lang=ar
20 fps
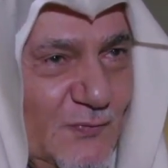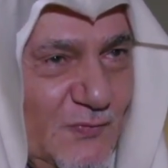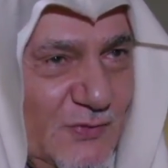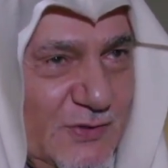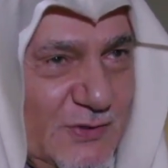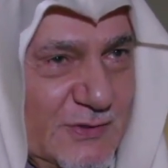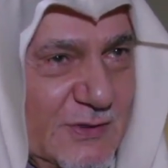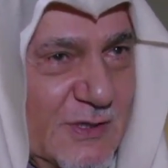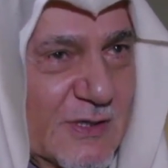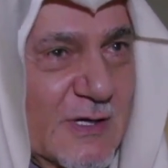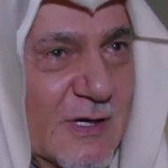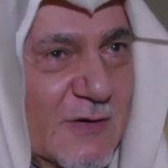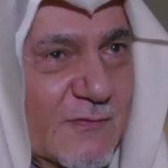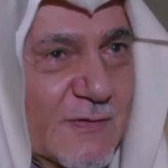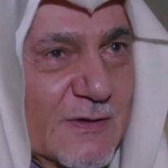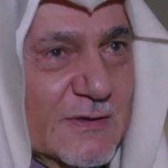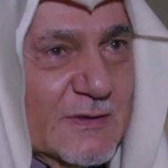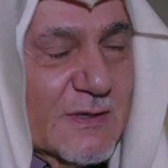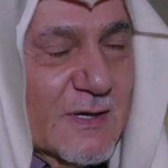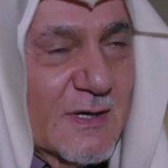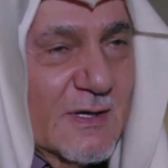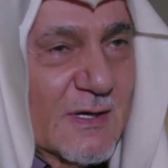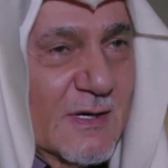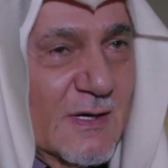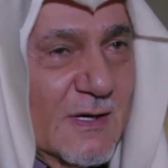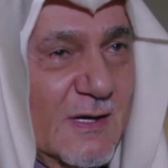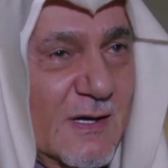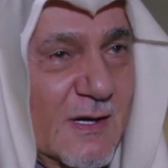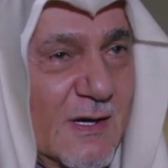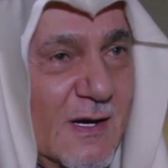في تلك الفترة
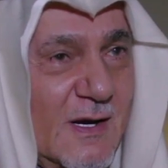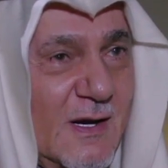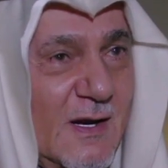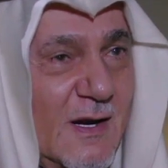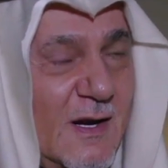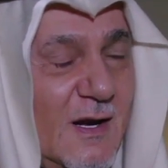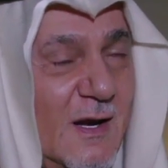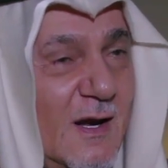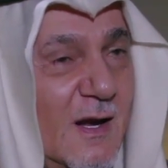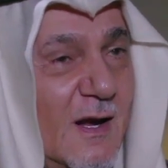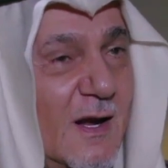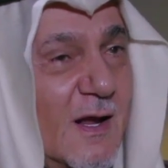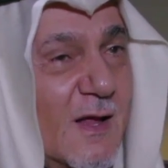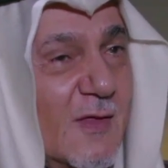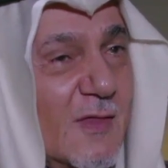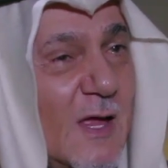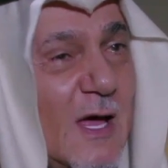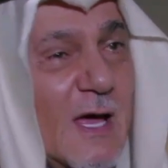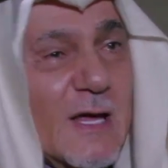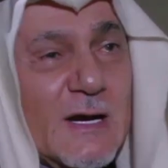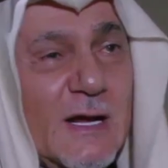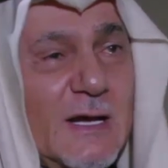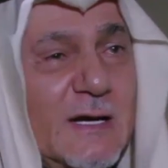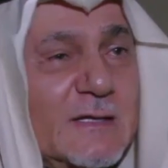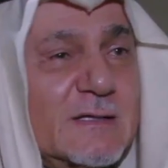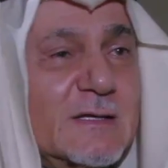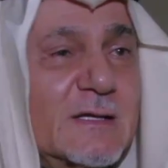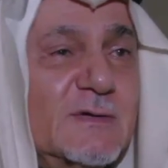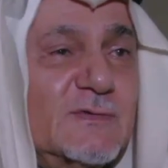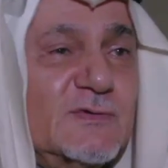ظهر
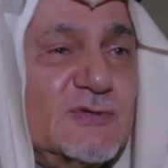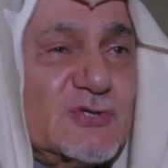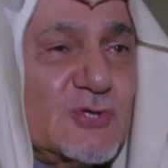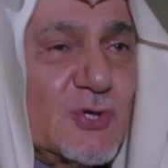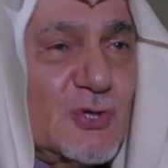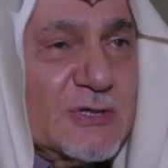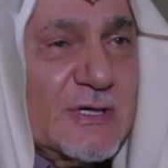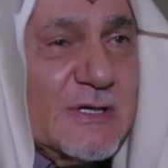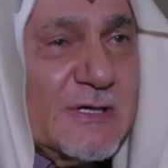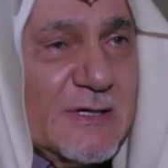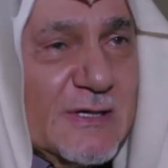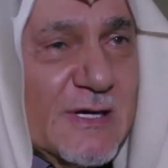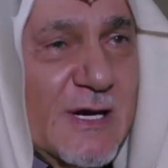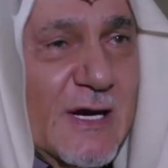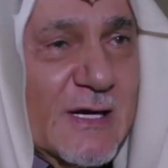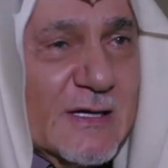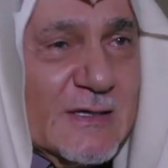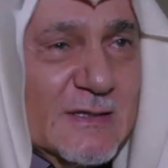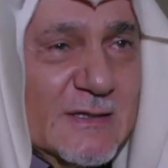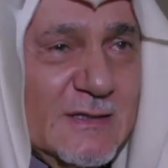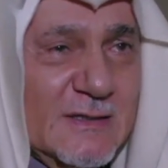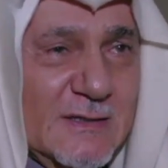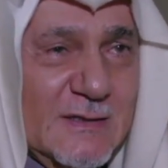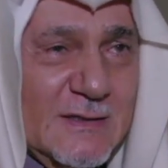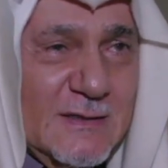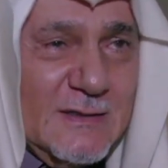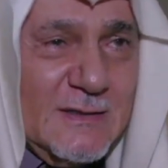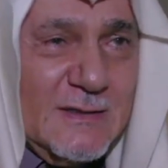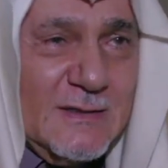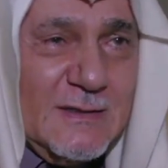على التلفزيون العراقي
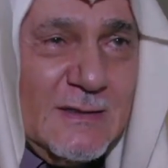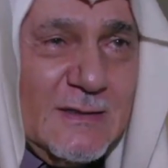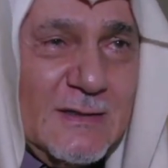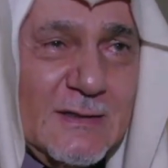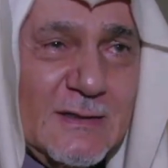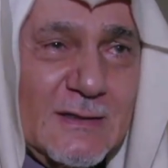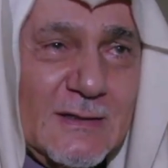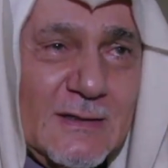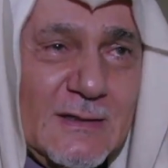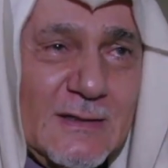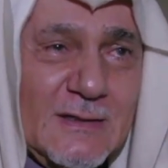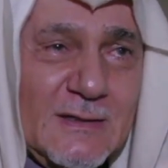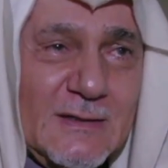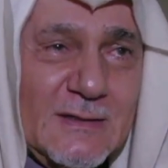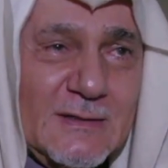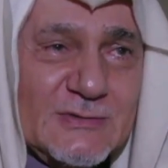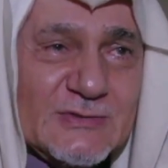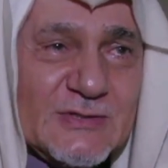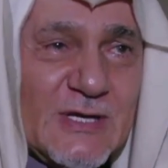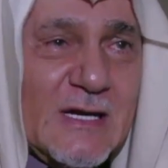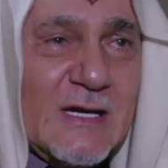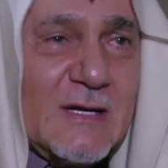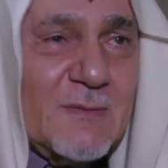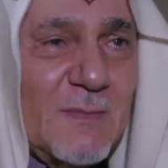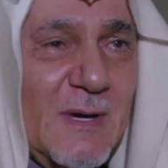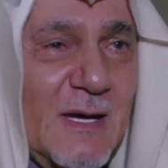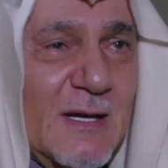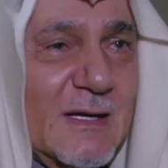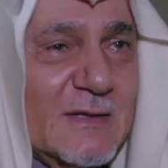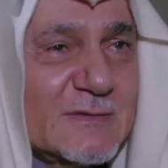
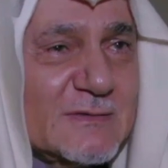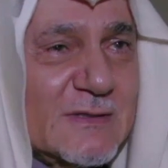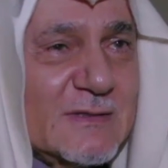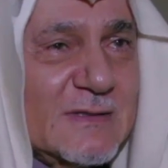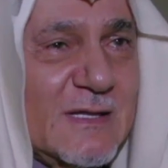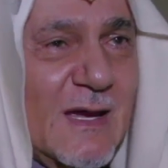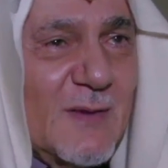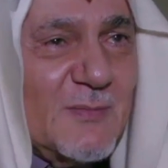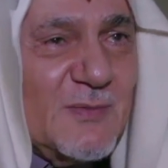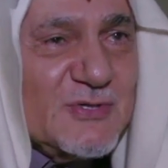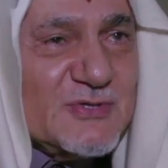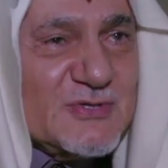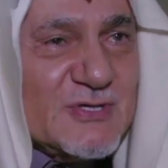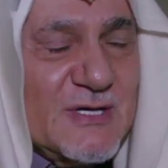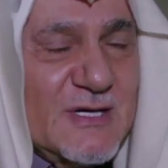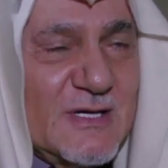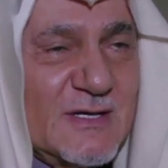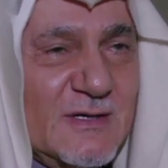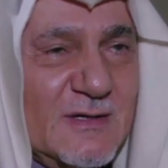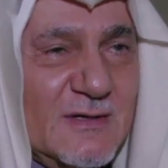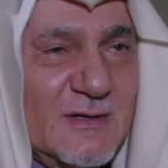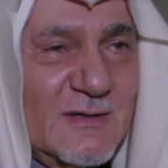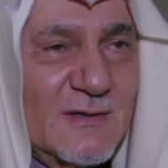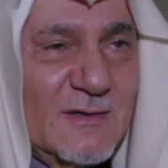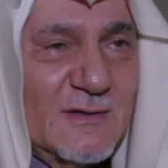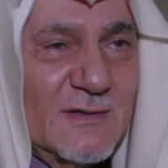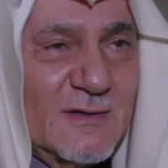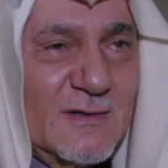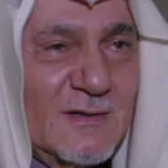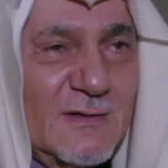يسلم على صدام حسين
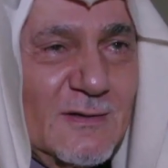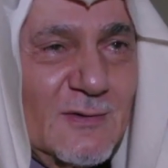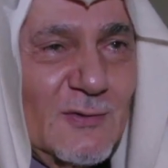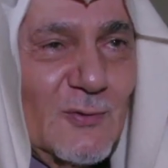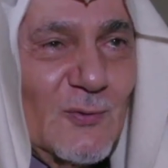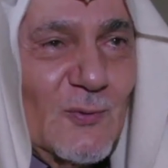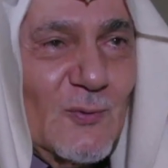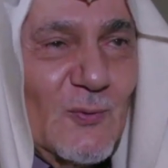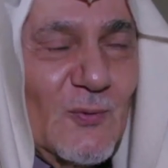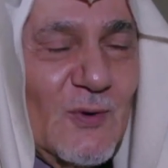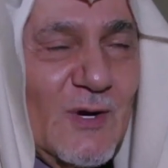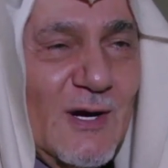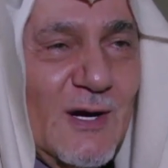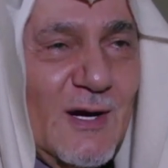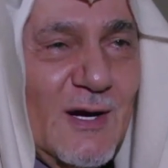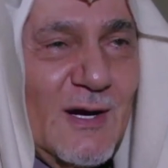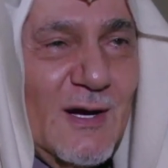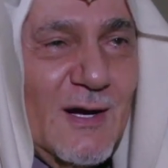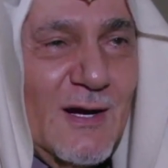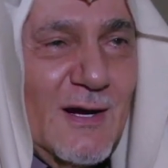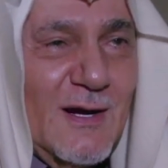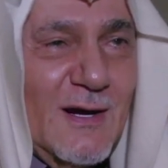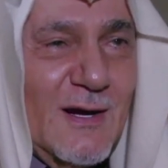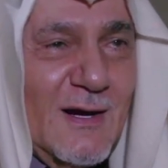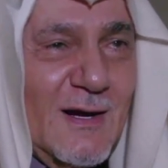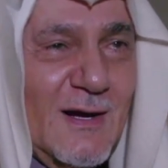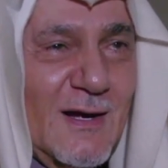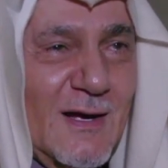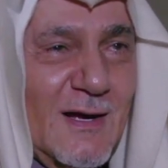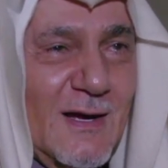و
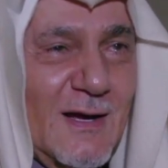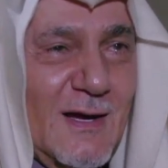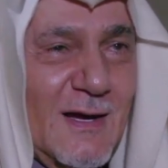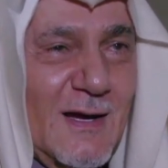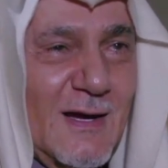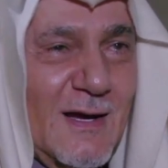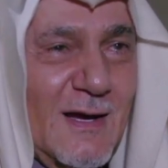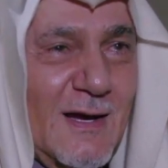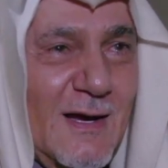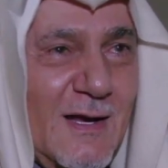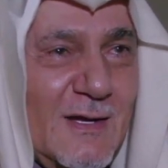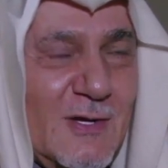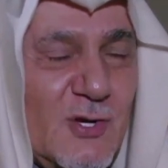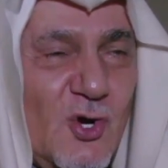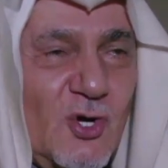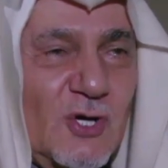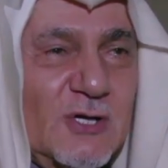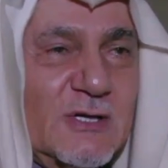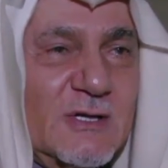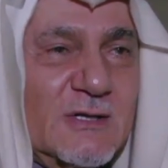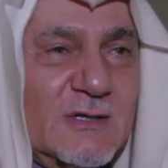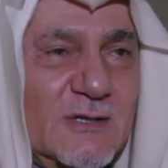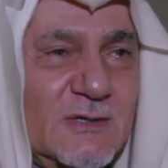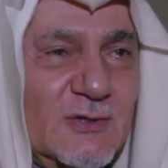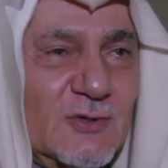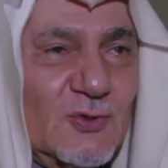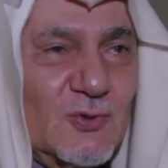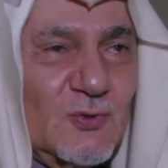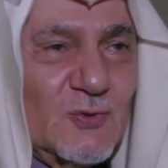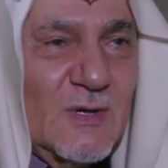يعلن
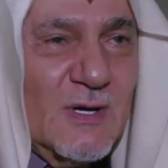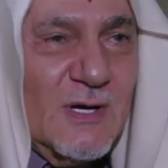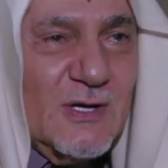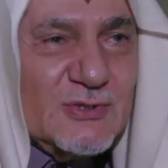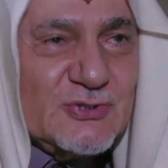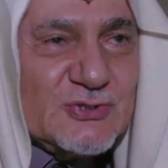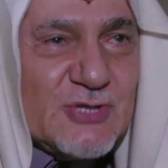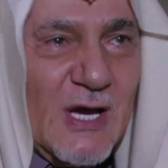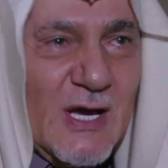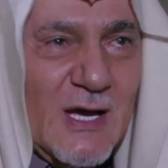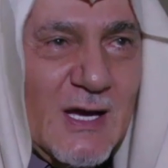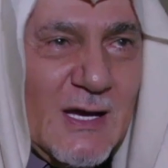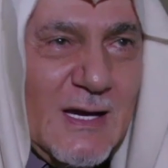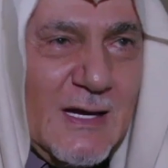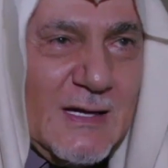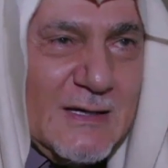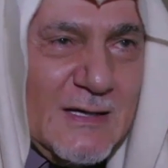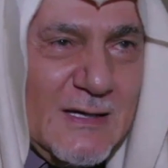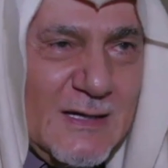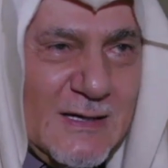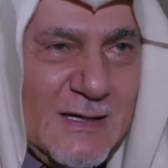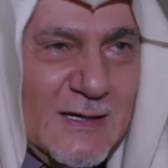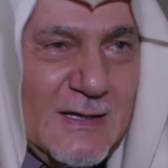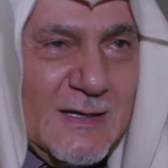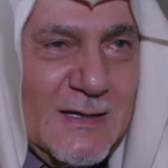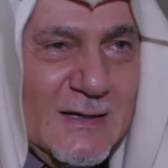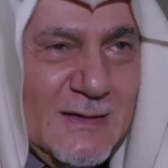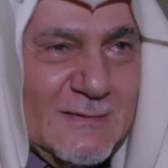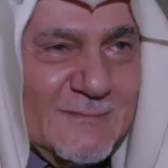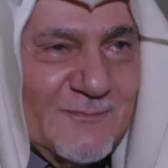انه هو انشق عن
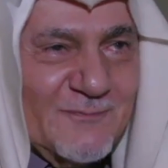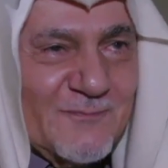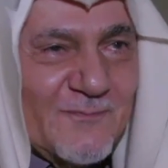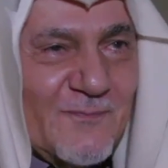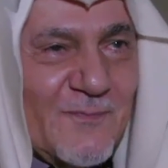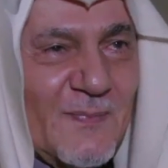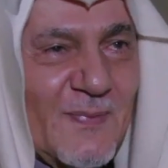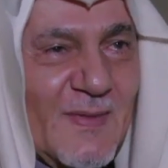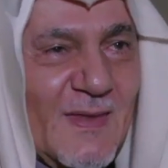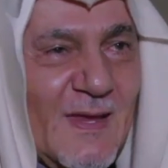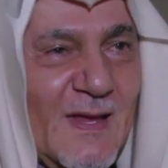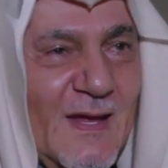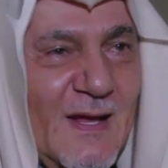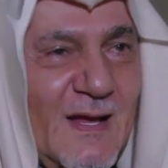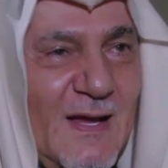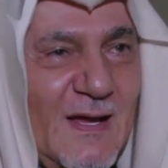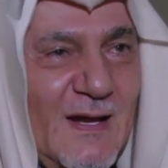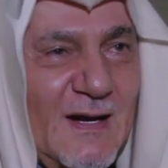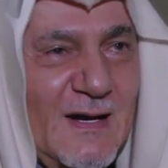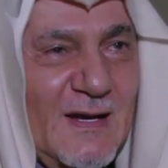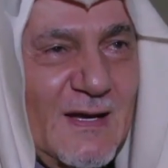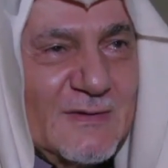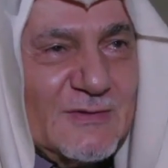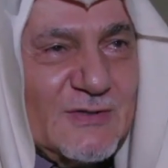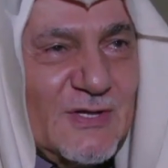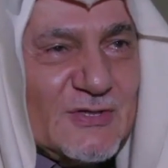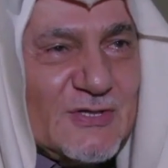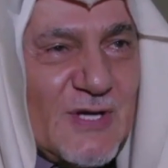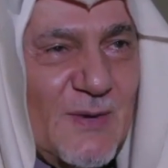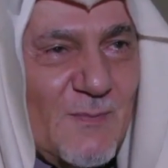
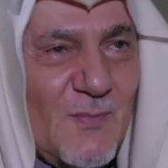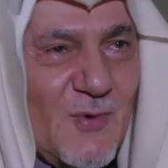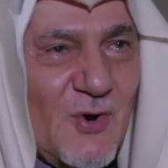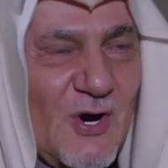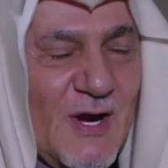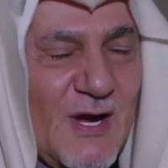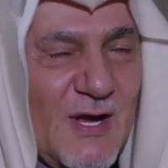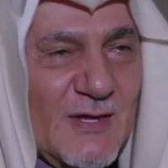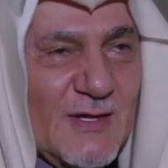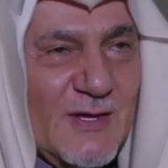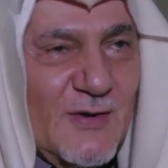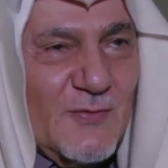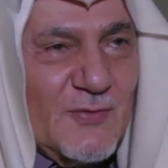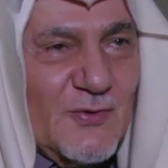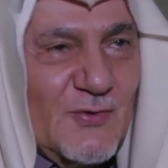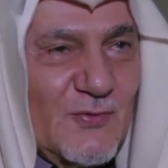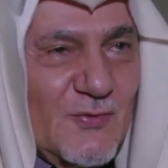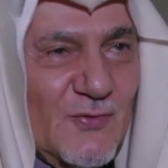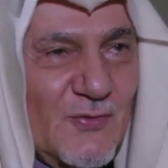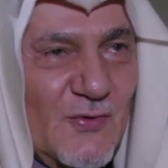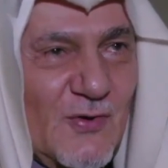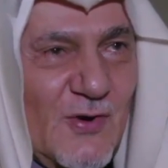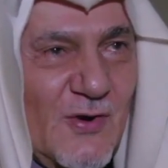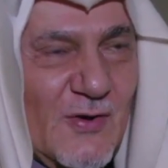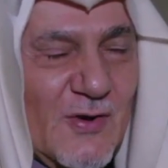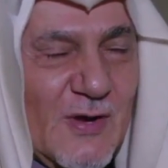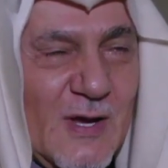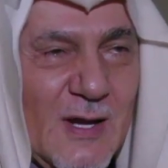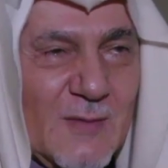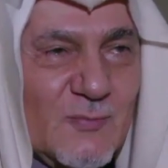التجمع هذا وانه
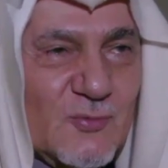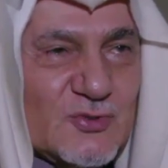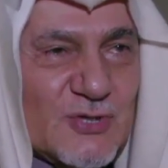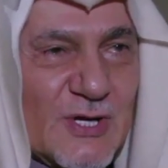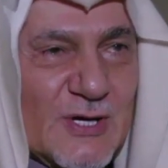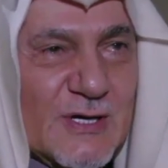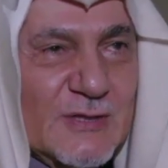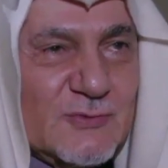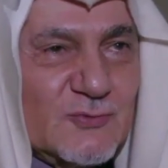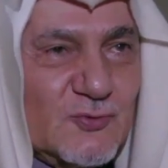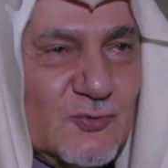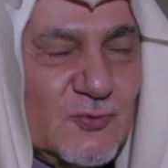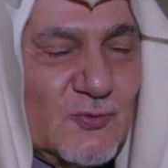كان مجرد